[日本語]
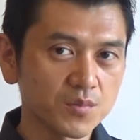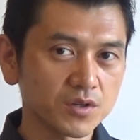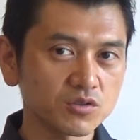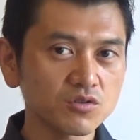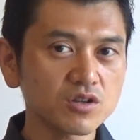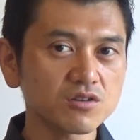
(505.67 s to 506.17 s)
ま
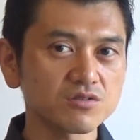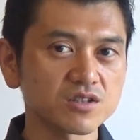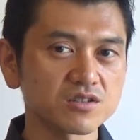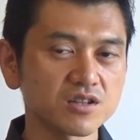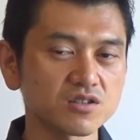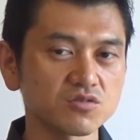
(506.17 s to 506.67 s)
あ、とにかくで
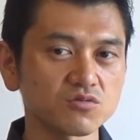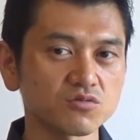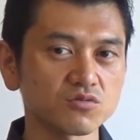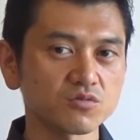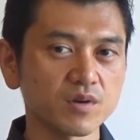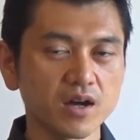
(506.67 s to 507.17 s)
すねそ
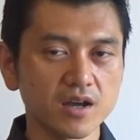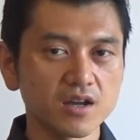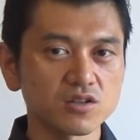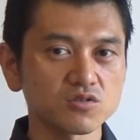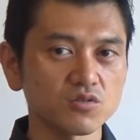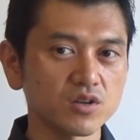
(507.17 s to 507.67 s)
の、まあ、
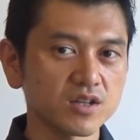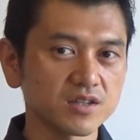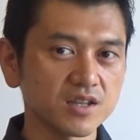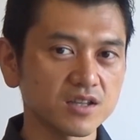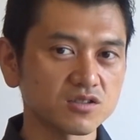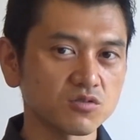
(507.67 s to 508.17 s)
そうやっ
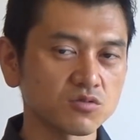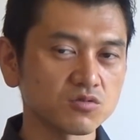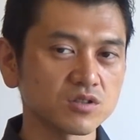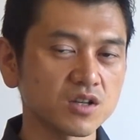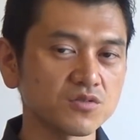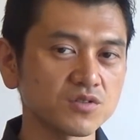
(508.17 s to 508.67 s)
てその
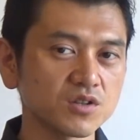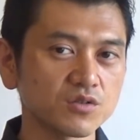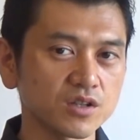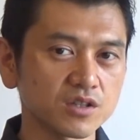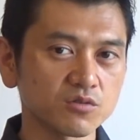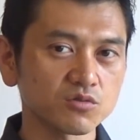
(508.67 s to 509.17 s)
グルテンフリーを
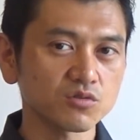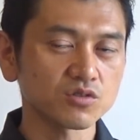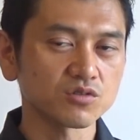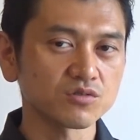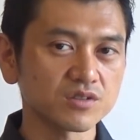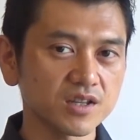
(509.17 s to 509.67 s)
やったこと
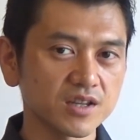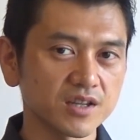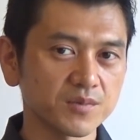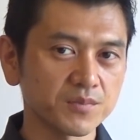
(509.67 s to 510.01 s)
によって、